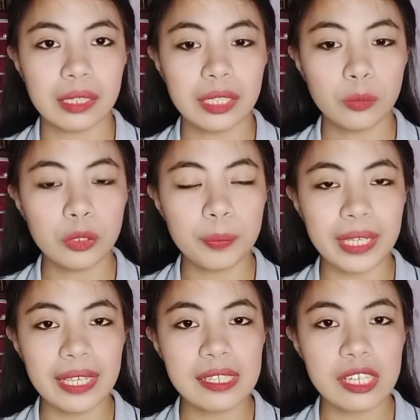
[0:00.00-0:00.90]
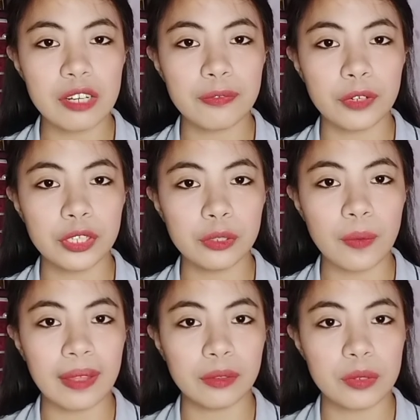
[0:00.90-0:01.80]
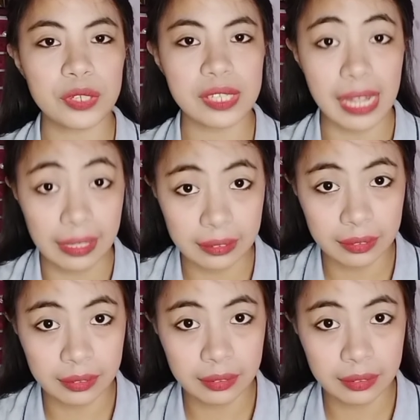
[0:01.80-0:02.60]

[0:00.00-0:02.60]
It would be easier for you to understand